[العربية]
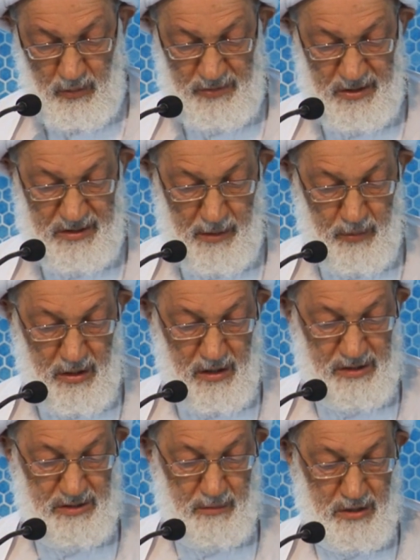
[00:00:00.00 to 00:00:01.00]

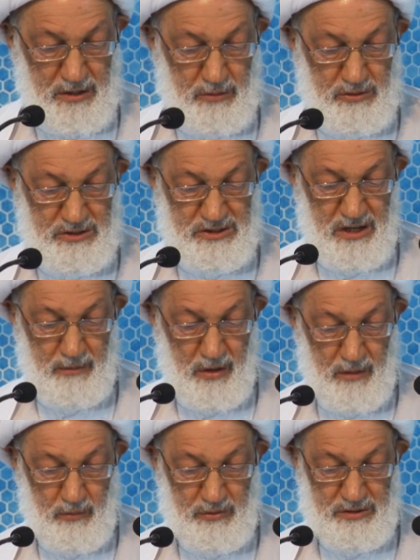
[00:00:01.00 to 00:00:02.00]
وستبقى جماهير الشعب
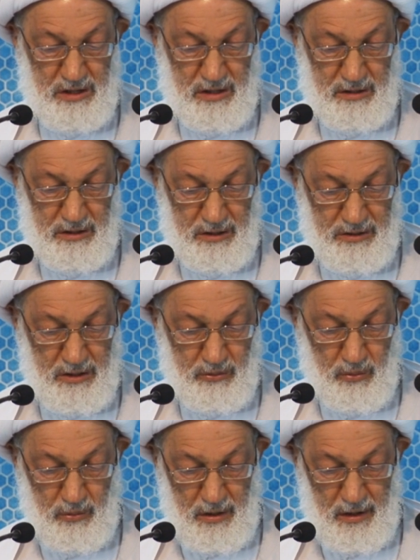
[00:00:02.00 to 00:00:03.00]

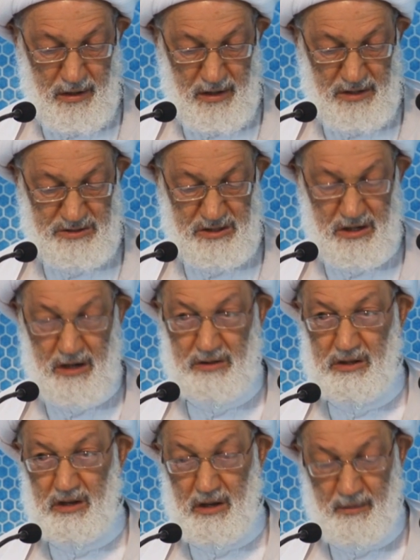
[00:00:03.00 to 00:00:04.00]
المجاهدة على
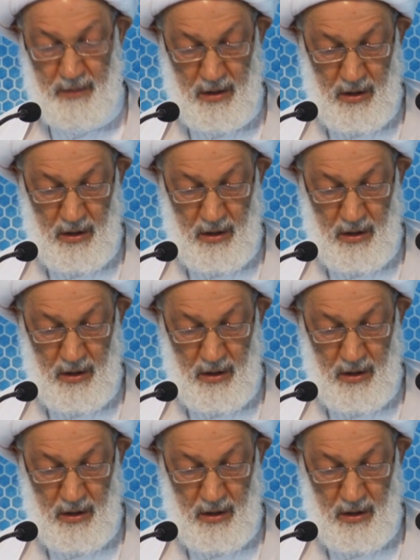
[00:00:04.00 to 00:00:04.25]
جهادها